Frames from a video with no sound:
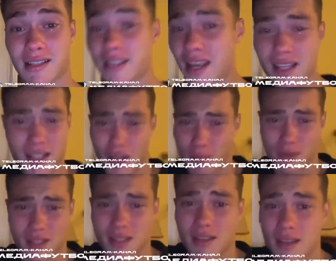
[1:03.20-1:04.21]
Я не знаю,
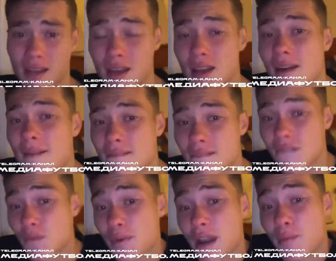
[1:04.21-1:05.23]
пацаны.
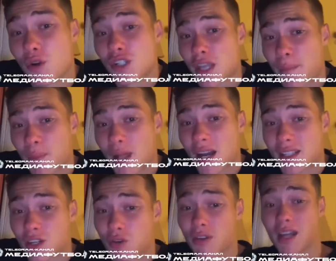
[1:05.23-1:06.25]
Ну, блядь, может я
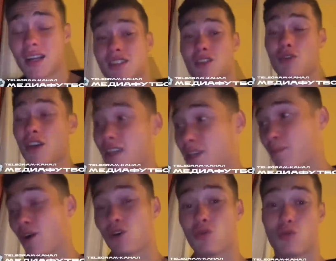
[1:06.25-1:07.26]
плакса хуялся, но я не
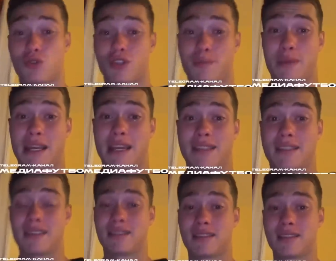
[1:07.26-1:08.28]
могу уже, блядь.